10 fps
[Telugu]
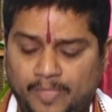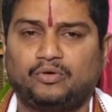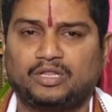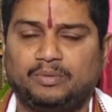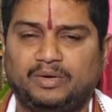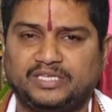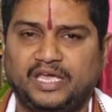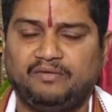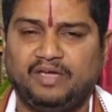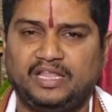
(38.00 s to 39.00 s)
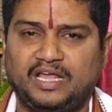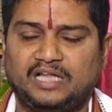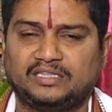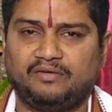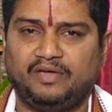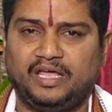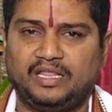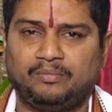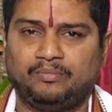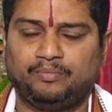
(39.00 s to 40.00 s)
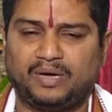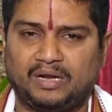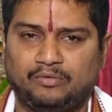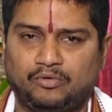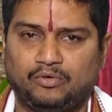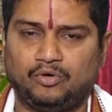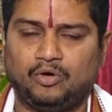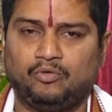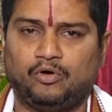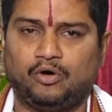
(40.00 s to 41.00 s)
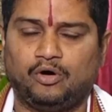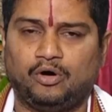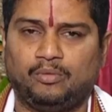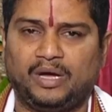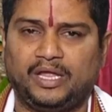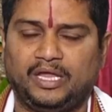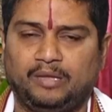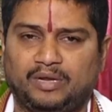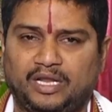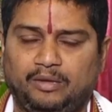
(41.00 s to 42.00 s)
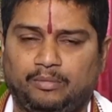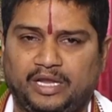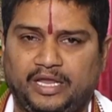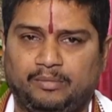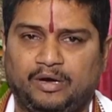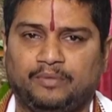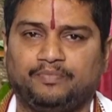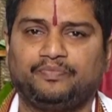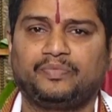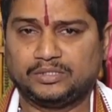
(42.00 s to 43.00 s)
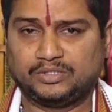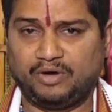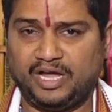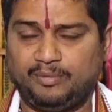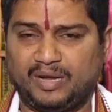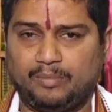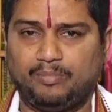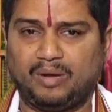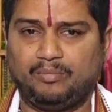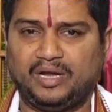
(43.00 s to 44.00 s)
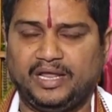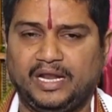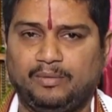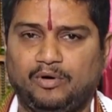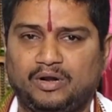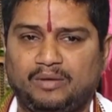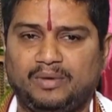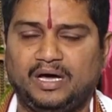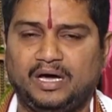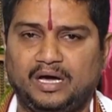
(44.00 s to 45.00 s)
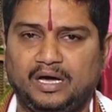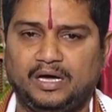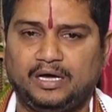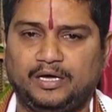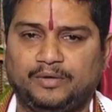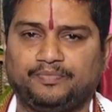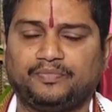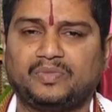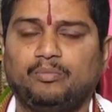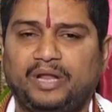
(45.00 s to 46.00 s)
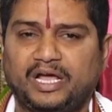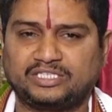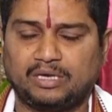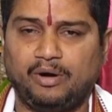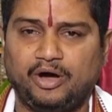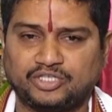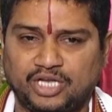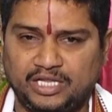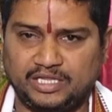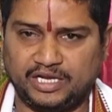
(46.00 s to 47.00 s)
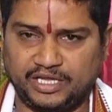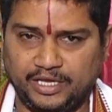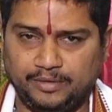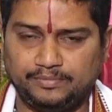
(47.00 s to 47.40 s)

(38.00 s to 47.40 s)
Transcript: మృదుభజే వేదాంత వేదం పరము ఓం ఐం హ్రీం క్లీం శివాయ పరబ్రహ్మనే నమో నమ ప్రేక్షక మహాశయులందరికీ